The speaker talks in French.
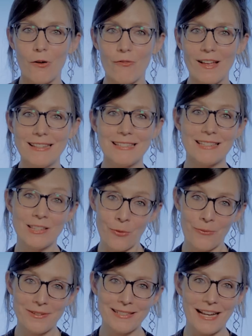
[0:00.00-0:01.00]
qu'en fait,
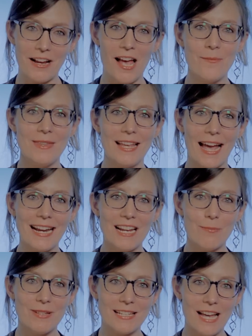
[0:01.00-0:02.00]
non, il y a quand même des
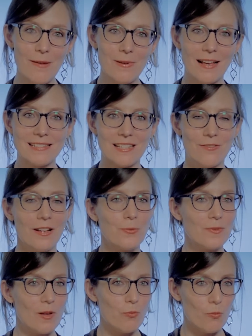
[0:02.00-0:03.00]
règles applicables, à savoir
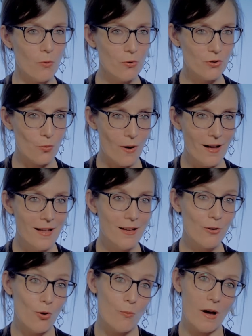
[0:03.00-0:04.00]
tout simplement le droit
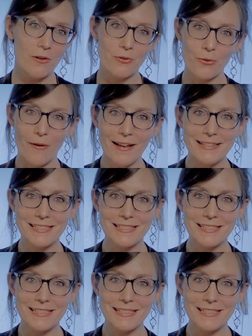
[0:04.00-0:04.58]
commun, le droit